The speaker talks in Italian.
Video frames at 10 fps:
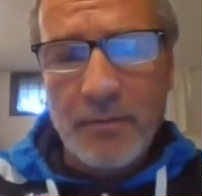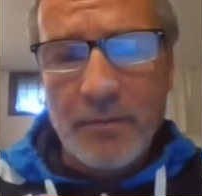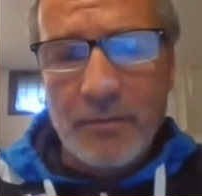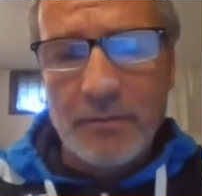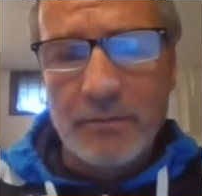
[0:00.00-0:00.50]

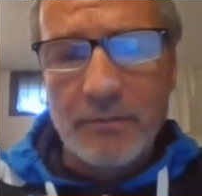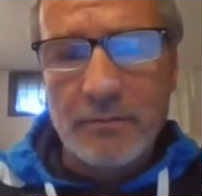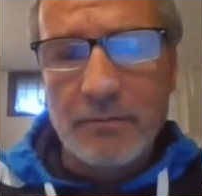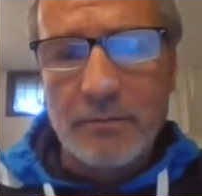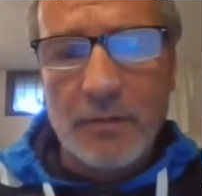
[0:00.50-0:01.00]
mm
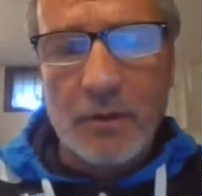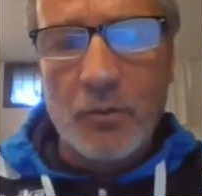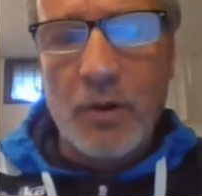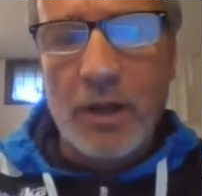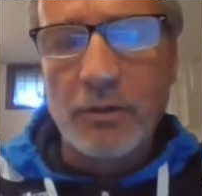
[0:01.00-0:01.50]

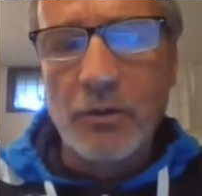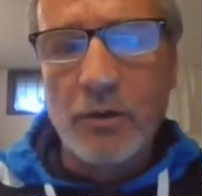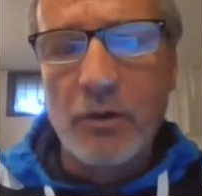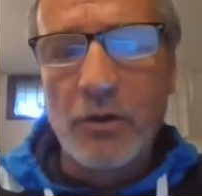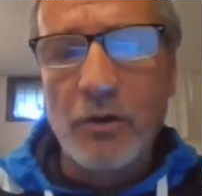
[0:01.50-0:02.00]

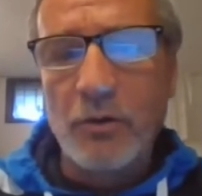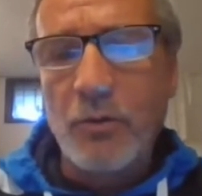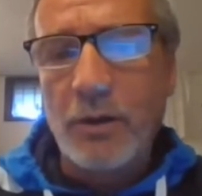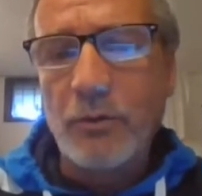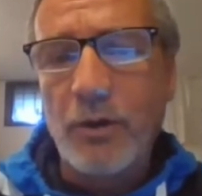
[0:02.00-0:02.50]
quando,
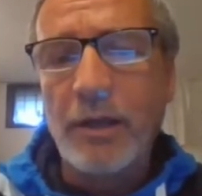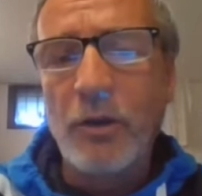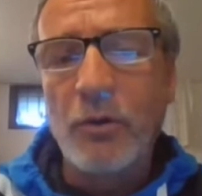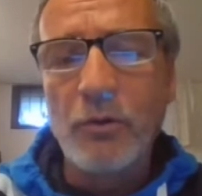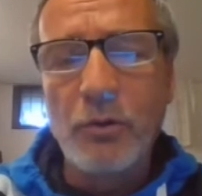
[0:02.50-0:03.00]
quando eri
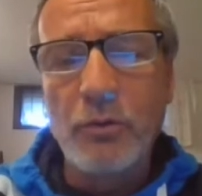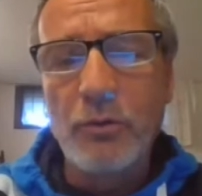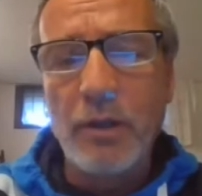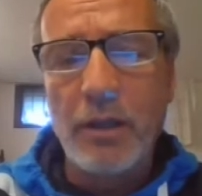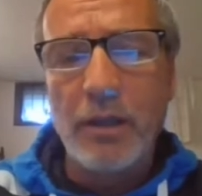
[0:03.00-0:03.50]
con
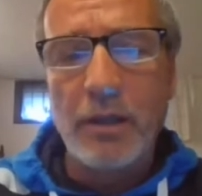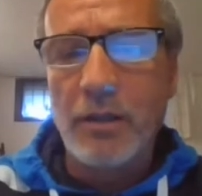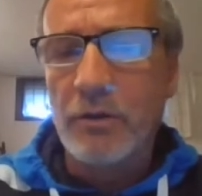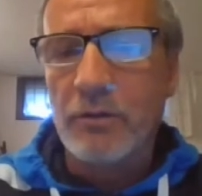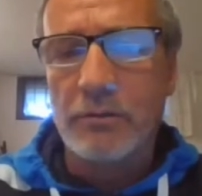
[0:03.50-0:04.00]
lui
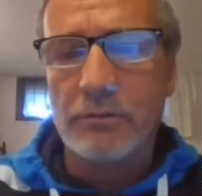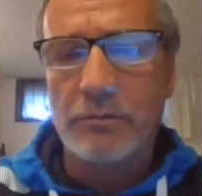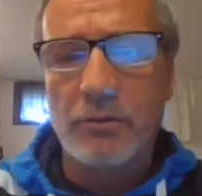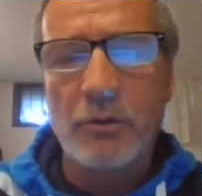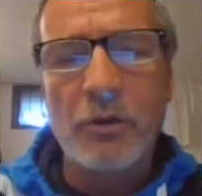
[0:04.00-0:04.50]
io
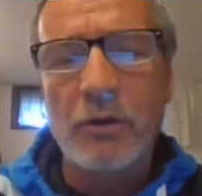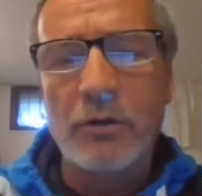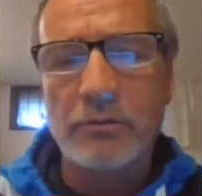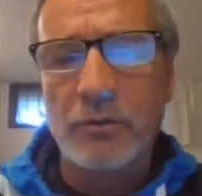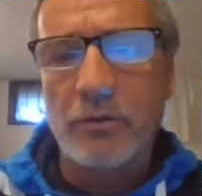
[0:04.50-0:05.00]
non ho,
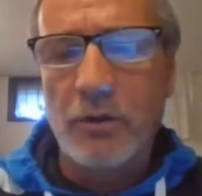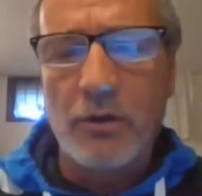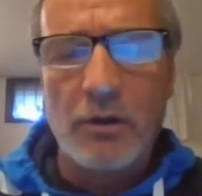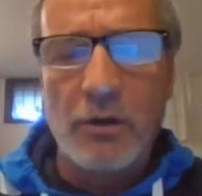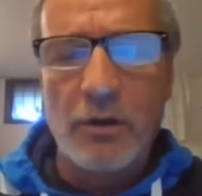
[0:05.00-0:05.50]
non
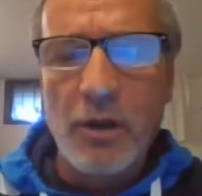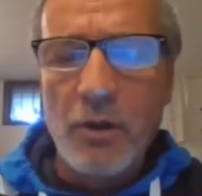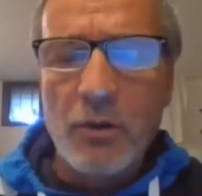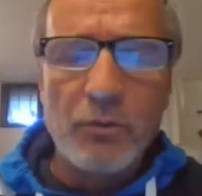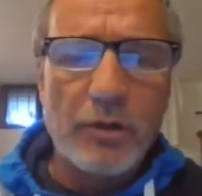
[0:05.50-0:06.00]
ho,
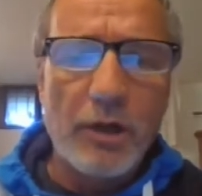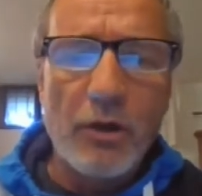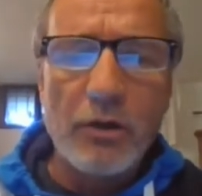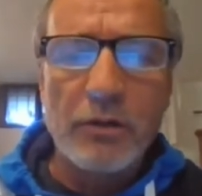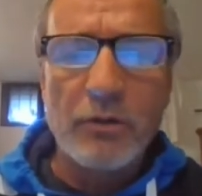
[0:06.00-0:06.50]
un
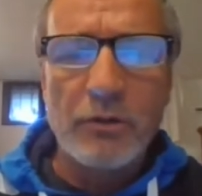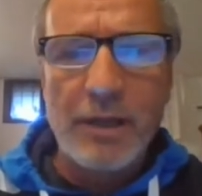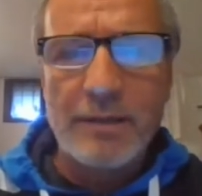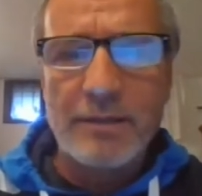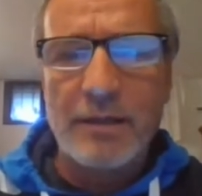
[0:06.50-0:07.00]
ricordo di
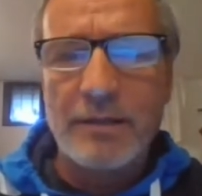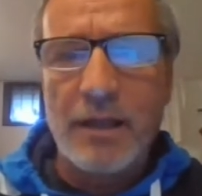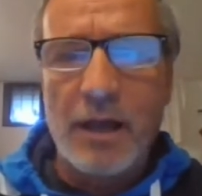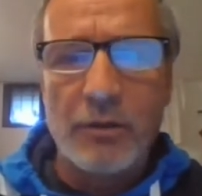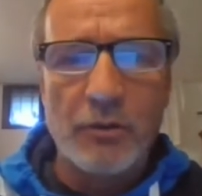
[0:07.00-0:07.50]
essere
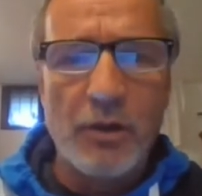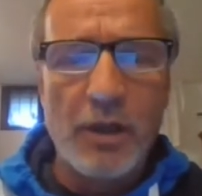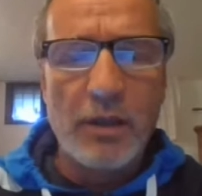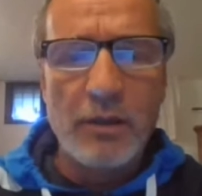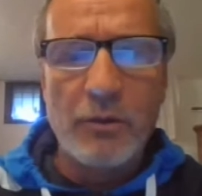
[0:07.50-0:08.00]
stato
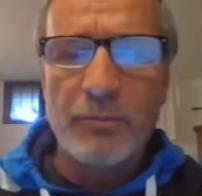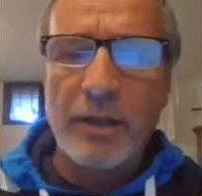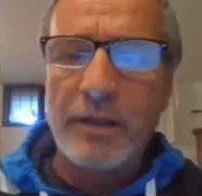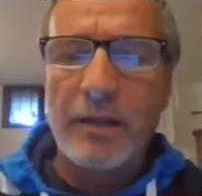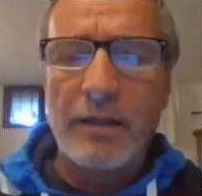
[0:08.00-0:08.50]
in
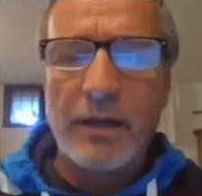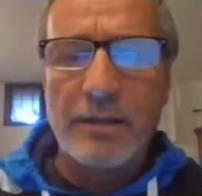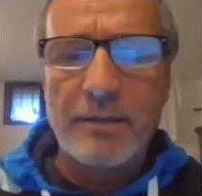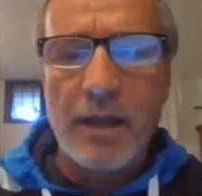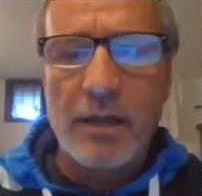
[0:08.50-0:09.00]
compagnia di
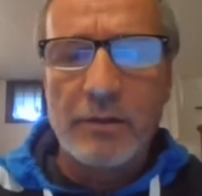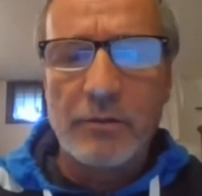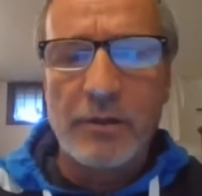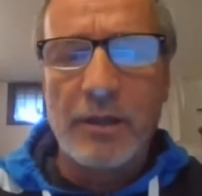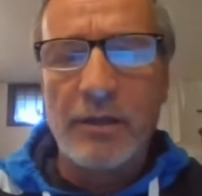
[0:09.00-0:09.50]
Graziano
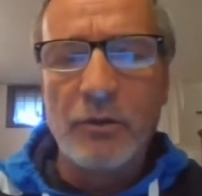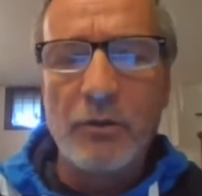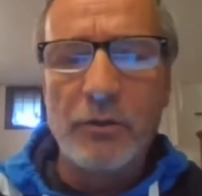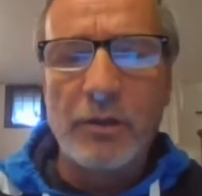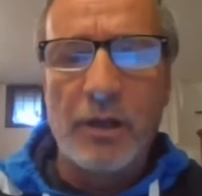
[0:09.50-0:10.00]
e
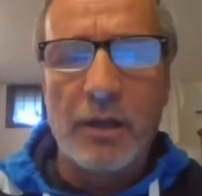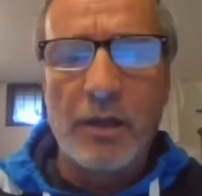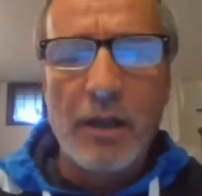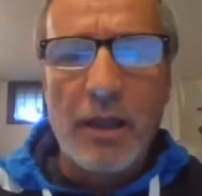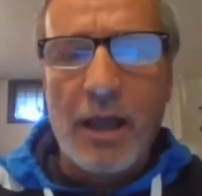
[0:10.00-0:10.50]
non
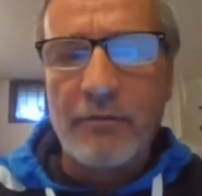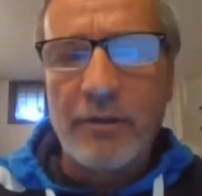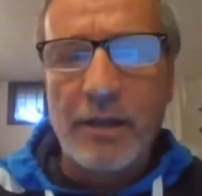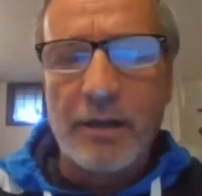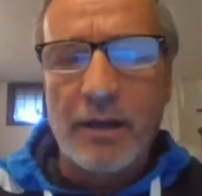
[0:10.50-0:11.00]

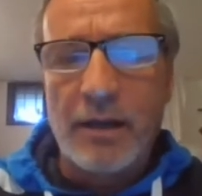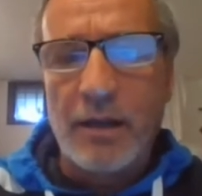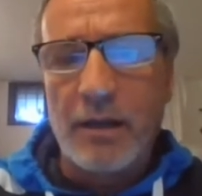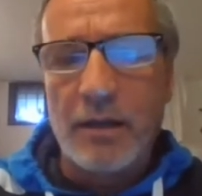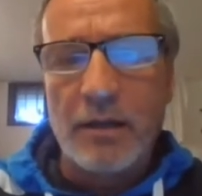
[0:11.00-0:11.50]
aver
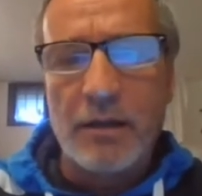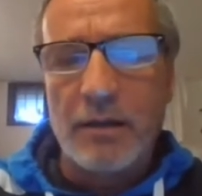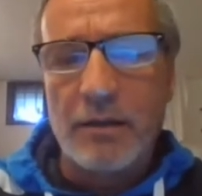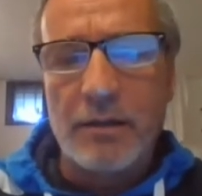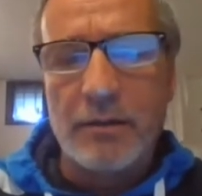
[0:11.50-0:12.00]

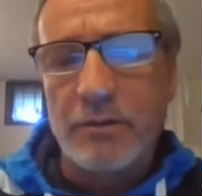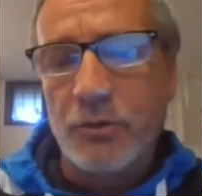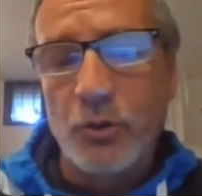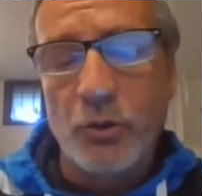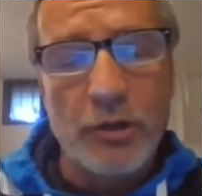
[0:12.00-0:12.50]
eh,
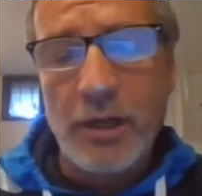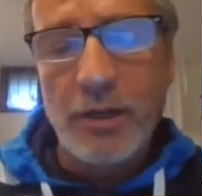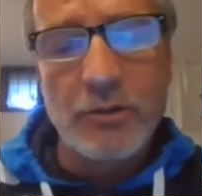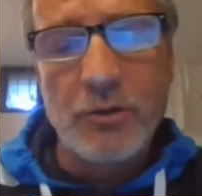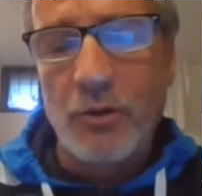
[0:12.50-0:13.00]

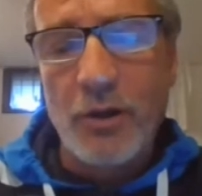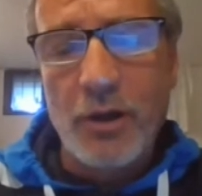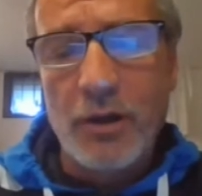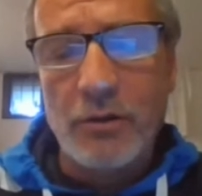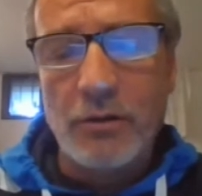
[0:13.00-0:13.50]
sorriso
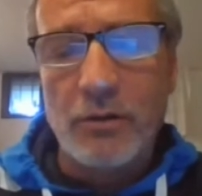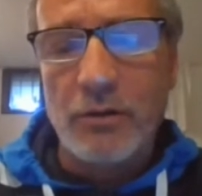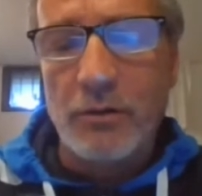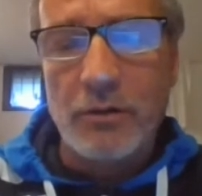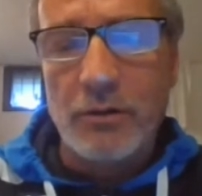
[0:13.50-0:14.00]
o,
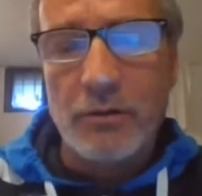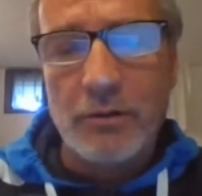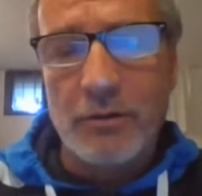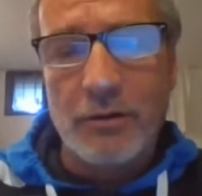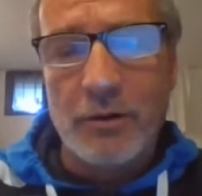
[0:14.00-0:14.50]
o,
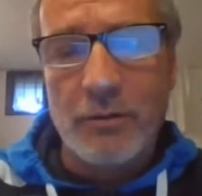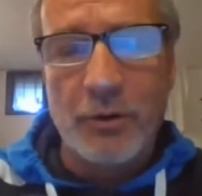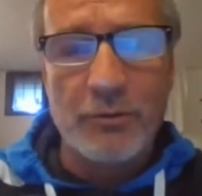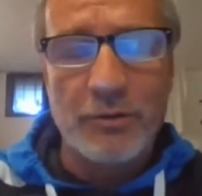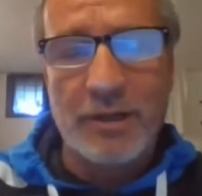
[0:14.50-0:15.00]

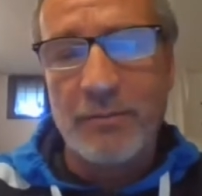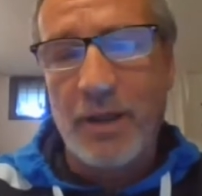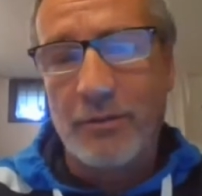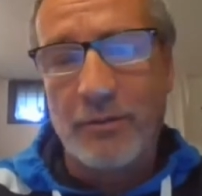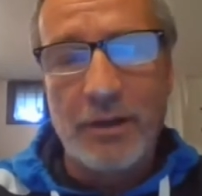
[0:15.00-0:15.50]
proprio
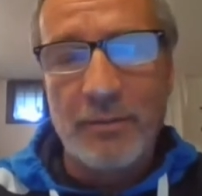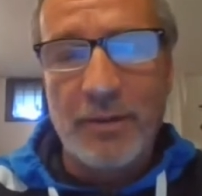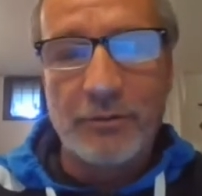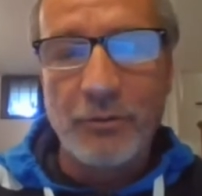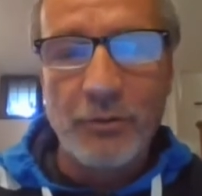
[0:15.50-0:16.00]
scambiato delle
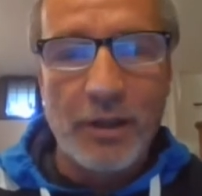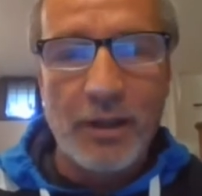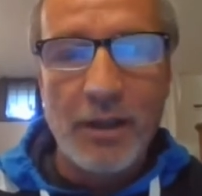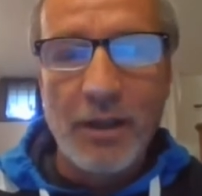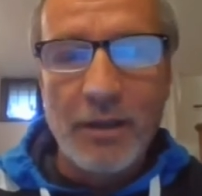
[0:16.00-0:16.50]
battute
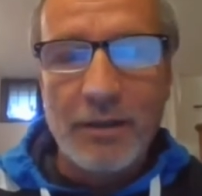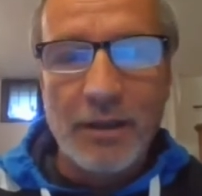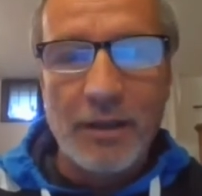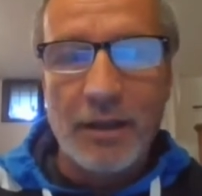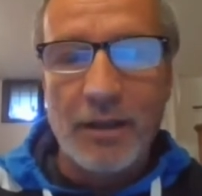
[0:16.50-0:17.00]

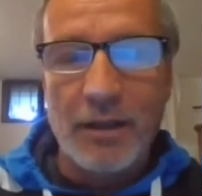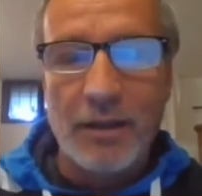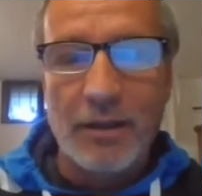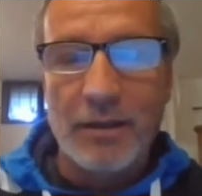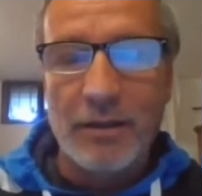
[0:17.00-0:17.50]
che,